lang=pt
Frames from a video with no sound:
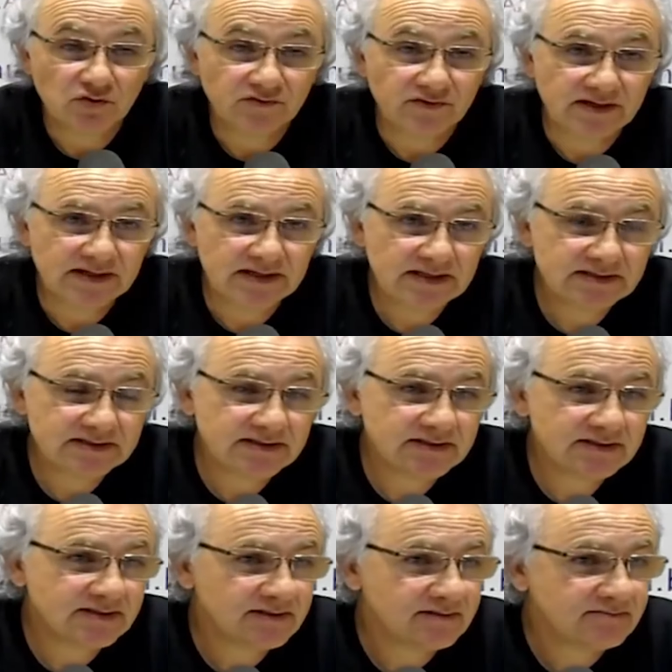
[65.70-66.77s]
os
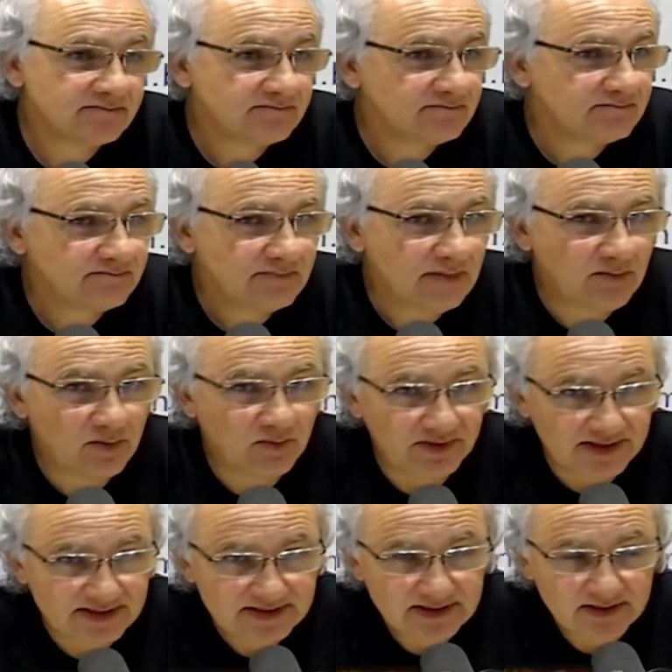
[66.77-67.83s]
governantes, a
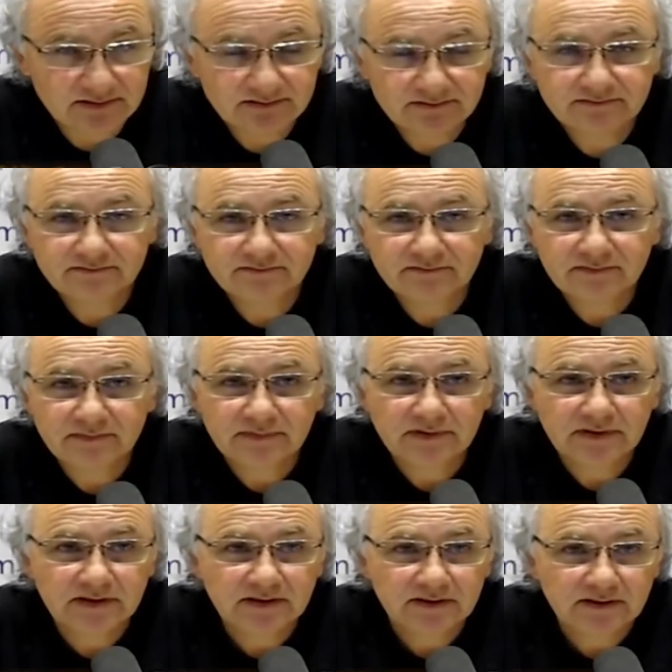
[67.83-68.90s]
população,
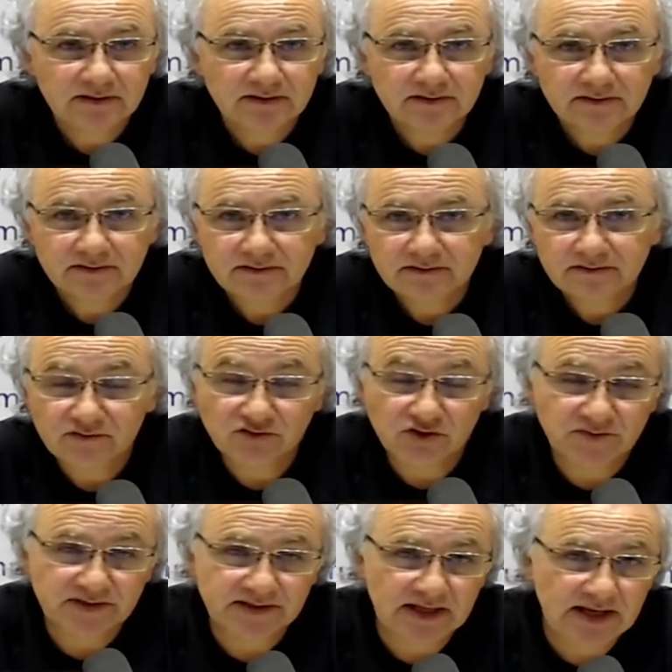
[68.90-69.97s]
os
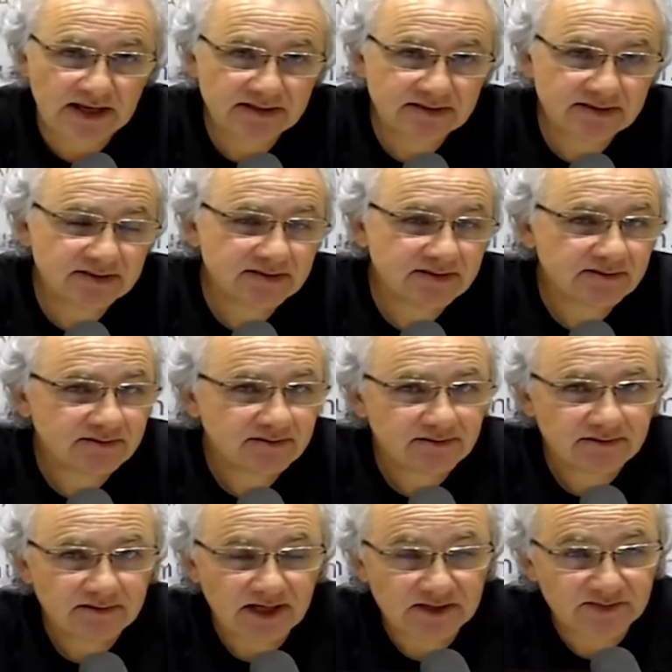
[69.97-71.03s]
hospitais,
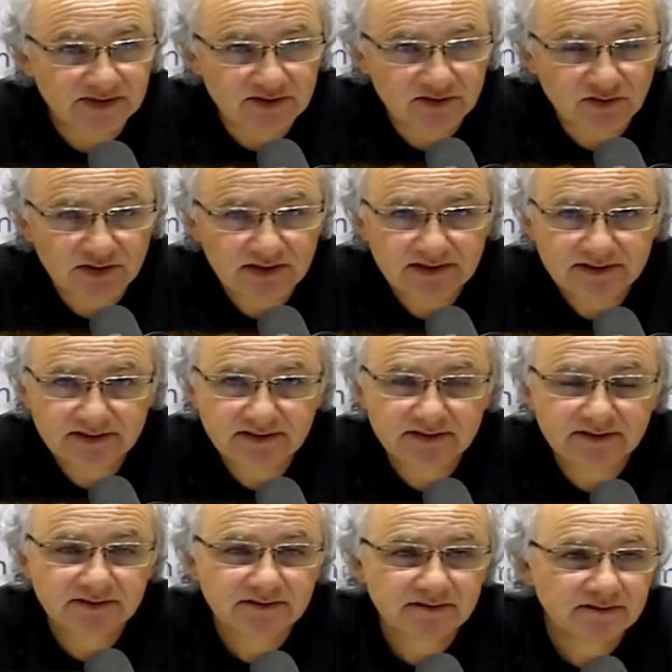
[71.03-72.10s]
as
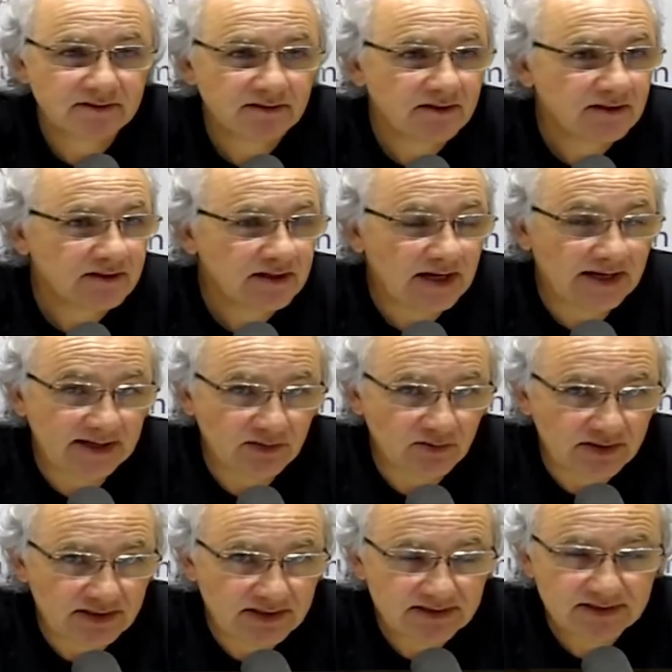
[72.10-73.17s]
prisões, a
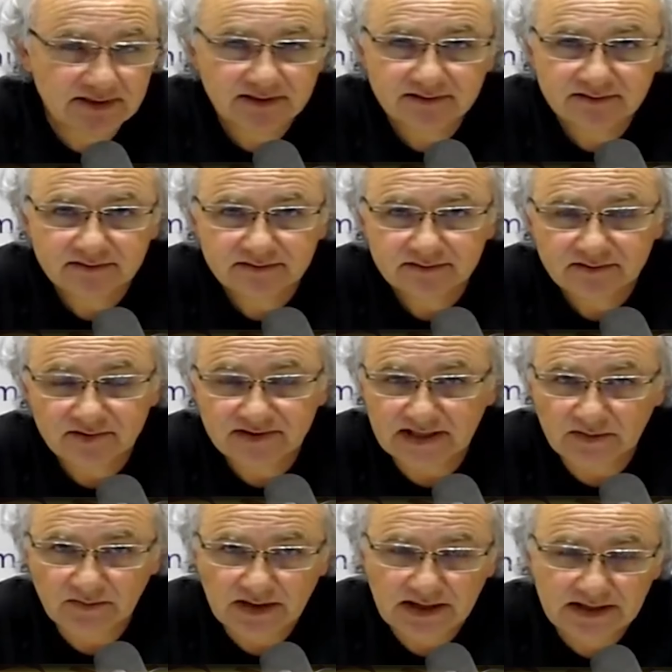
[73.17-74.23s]
natureza, os
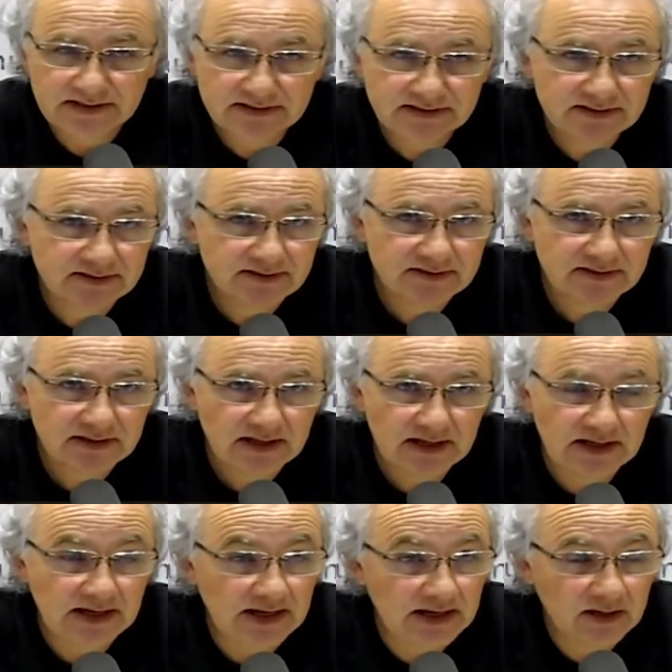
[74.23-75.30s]
animais,
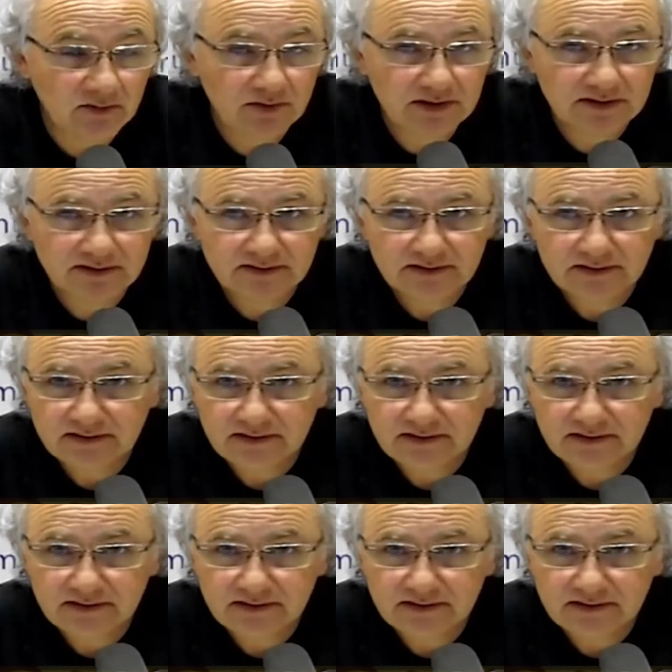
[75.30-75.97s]
a água,